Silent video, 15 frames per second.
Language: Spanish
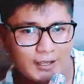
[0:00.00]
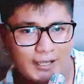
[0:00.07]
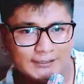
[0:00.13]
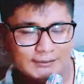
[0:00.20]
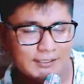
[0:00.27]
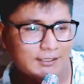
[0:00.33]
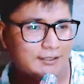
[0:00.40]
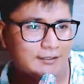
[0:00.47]

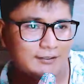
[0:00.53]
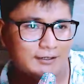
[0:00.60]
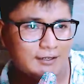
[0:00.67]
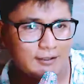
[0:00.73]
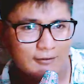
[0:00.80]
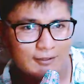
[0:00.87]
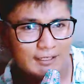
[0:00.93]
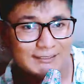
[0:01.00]
Hasta,
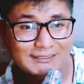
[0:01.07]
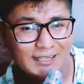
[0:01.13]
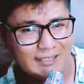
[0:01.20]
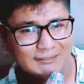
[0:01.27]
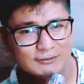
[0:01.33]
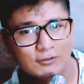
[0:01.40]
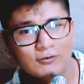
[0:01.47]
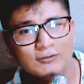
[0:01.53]
creo que hasta
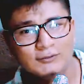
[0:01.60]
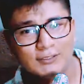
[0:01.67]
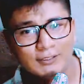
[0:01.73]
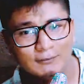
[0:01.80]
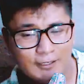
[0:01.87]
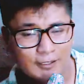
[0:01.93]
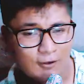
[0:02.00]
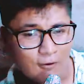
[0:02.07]
las 11.
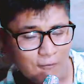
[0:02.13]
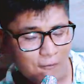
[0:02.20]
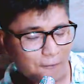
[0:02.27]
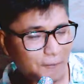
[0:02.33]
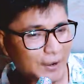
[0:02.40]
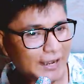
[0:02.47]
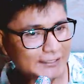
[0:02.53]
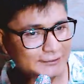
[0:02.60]
Y cómo
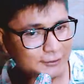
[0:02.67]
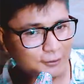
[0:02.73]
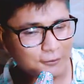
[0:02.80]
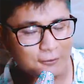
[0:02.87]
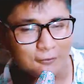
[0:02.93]
pasó,